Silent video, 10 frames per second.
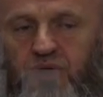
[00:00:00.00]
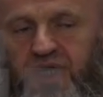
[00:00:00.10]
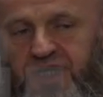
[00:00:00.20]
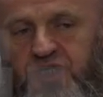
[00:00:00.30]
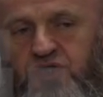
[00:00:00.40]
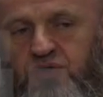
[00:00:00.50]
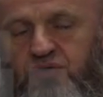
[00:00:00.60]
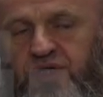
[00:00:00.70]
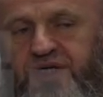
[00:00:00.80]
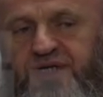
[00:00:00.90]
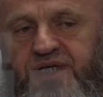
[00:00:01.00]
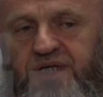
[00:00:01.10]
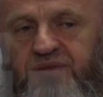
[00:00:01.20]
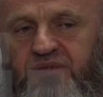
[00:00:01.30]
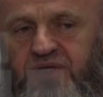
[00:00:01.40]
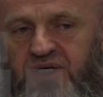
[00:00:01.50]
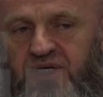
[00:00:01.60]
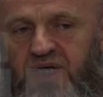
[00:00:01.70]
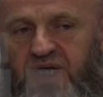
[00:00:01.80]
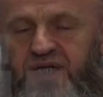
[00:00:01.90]
Ayrıca Kur'an-ı
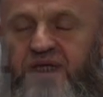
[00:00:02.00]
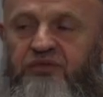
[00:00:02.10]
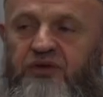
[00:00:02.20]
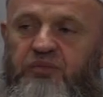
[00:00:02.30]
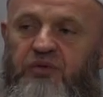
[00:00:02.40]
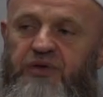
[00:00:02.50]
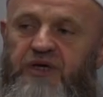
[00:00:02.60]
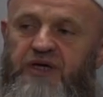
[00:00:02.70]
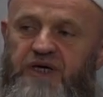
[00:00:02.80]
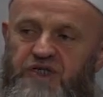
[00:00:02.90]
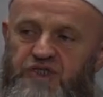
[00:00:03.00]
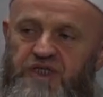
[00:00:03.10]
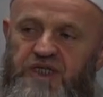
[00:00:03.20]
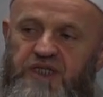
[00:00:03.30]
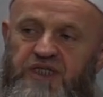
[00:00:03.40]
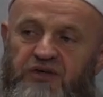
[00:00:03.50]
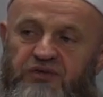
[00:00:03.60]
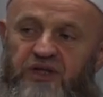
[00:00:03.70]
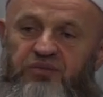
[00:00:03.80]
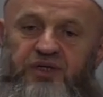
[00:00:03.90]
Kerim'de anne ve babaya karşı iyi
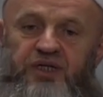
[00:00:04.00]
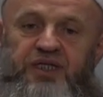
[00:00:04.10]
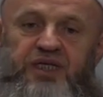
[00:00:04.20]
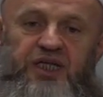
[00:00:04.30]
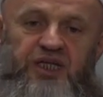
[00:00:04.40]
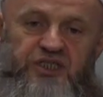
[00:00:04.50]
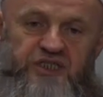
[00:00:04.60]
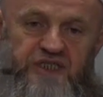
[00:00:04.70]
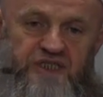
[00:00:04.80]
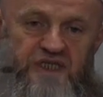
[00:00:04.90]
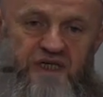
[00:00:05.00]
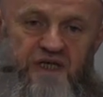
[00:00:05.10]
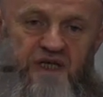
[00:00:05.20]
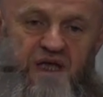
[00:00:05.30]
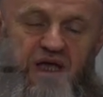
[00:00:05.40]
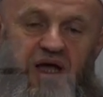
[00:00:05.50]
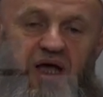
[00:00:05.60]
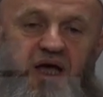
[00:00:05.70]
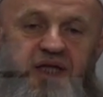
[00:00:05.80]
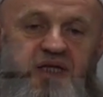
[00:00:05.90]
davranmanın gerekçesi
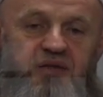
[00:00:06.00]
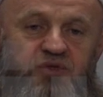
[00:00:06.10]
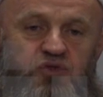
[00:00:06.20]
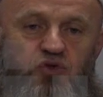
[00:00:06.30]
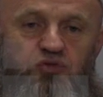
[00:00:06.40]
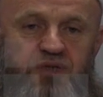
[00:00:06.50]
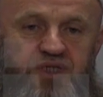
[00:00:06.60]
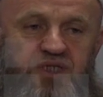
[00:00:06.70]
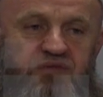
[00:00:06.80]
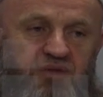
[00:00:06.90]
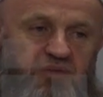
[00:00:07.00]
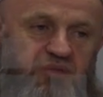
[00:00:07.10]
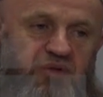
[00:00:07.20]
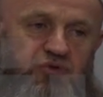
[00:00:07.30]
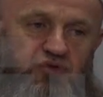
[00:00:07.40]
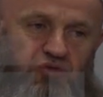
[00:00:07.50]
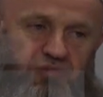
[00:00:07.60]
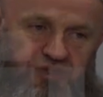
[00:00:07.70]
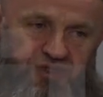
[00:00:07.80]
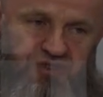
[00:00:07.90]
annemiz olması ve babamız
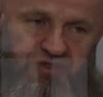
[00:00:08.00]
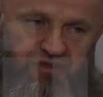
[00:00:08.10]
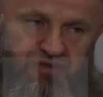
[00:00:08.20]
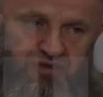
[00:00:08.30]
olmasıdır.